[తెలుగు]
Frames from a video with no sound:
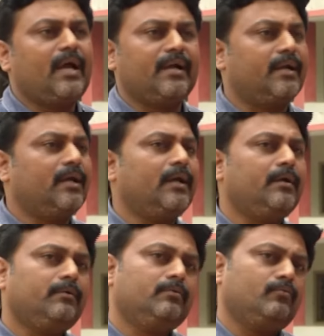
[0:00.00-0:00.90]
అక్కడ
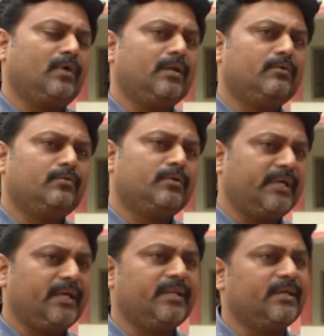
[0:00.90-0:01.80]
వాళ్ళకు
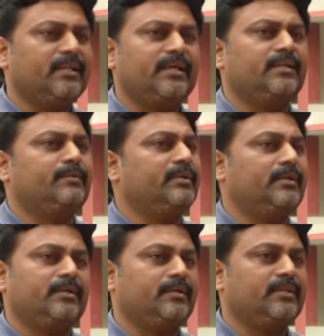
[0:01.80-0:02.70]
డే అనేది లేదు
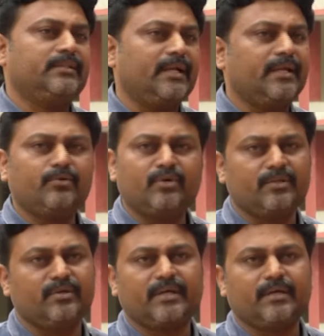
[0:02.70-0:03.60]
నిద్ర అనేది
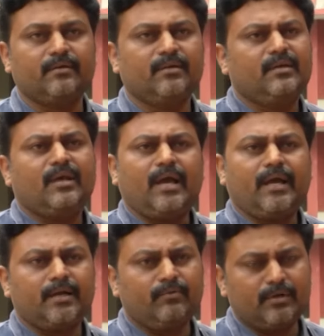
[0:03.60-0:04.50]
ఉండదు ఇంకా
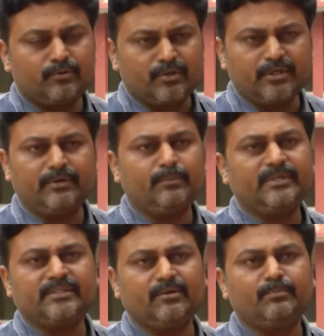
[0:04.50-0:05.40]
అక్కడ వాడు ట్వంటీ ఫోర్ బై
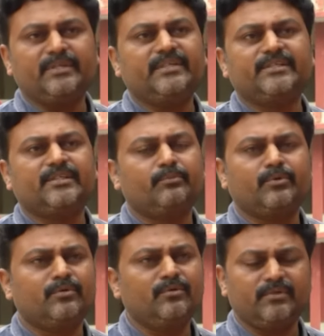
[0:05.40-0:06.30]
సెవెన్
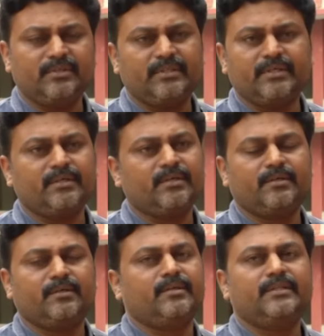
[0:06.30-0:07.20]
పనిచేసినప్పుడు ఇది
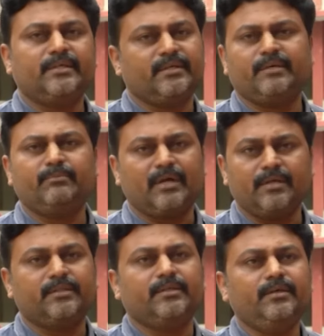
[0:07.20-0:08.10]
నథింగ్ ఏం
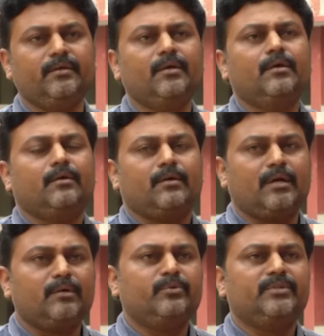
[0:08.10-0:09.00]
కాదు ఇది
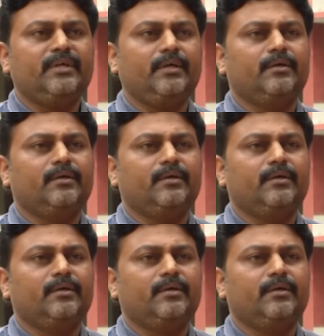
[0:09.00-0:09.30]
కాకపోతే